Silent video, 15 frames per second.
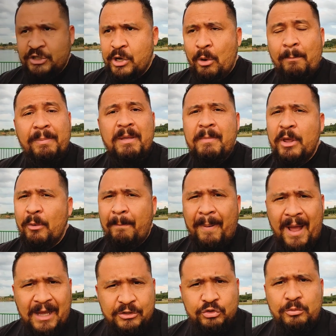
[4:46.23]
acho que é o primeiro
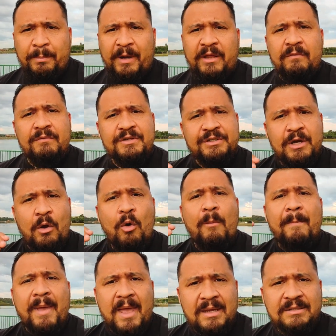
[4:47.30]
passo para que você
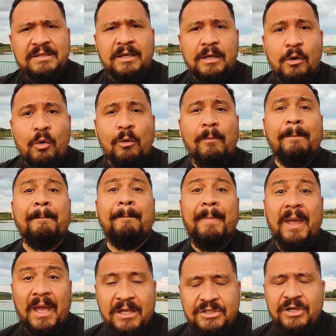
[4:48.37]
comece aí com o
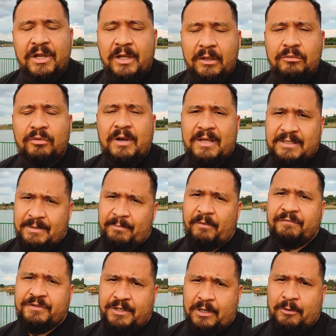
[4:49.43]
pé direito nessa
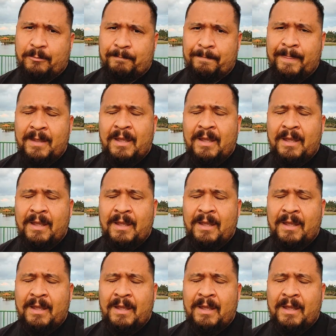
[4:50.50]
profissão.